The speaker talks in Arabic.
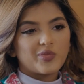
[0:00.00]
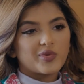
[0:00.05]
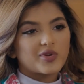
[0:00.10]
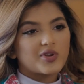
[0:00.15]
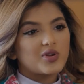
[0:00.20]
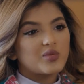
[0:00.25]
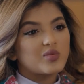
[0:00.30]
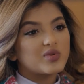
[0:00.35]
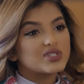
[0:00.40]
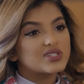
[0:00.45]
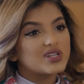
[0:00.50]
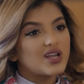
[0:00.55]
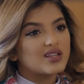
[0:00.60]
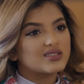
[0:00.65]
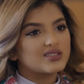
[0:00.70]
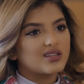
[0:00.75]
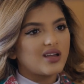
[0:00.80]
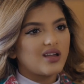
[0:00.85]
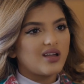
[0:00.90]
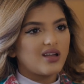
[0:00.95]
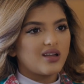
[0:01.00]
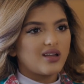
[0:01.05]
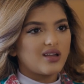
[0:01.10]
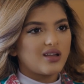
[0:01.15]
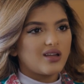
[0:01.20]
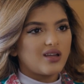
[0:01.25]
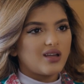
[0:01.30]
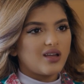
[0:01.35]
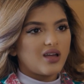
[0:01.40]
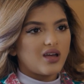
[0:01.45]
بكل بساطه
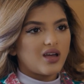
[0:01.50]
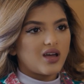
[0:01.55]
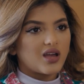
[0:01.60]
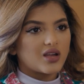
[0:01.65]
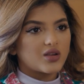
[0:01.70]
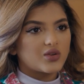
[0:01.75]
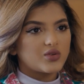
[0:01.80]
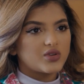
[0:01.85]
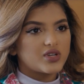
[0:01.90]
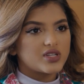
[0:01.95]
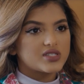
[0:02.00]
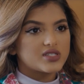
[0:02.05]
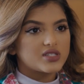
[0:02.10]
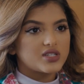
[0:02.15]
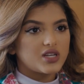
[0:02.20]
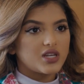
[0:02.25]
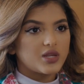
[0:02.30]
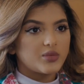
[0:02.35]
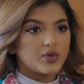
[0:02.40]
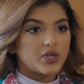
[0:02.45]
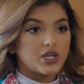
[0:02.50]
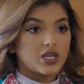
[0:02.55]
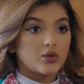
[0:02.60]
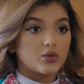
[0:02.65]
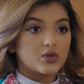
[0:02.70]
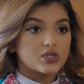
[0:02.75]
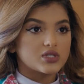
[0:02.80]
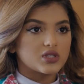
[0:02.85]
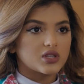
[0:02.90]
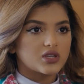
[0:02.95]
اكون السلم اللي
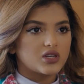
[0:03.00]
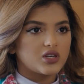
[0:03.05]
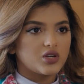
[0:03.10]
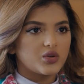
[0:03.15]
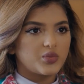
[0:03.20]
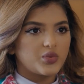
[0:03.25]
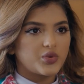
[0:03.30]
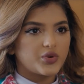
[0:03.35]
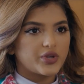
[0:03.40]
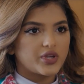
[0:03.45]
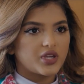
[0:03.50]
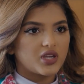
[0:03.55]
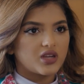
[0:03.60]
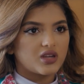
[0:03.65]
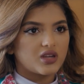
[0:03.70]
يوصلك لابوي